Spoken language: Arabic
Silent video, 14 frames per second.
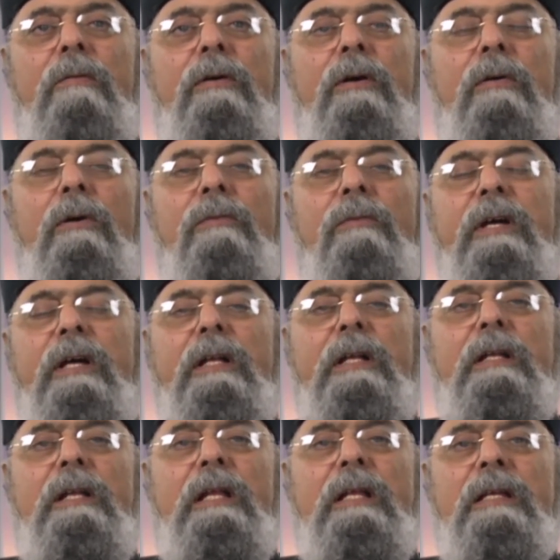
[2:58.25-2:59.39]
فهو
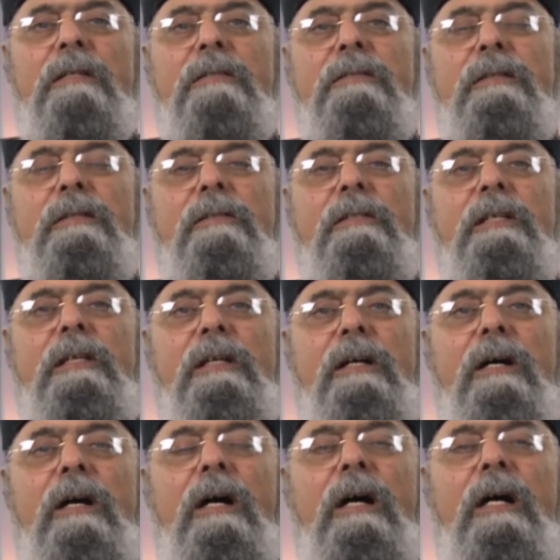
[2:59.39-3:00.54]
فعلا لن
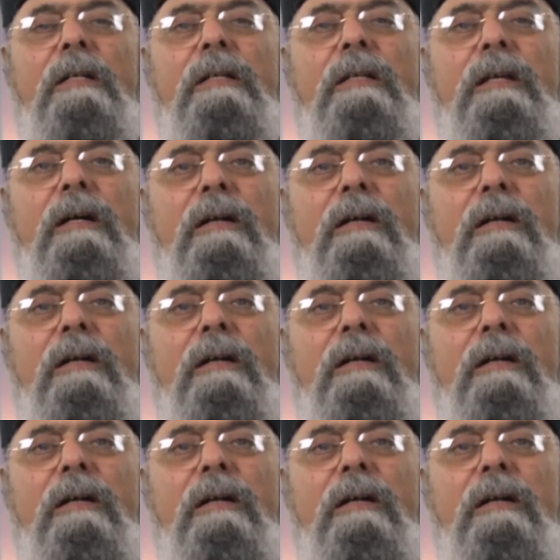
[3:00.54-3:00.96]
يستطيع أن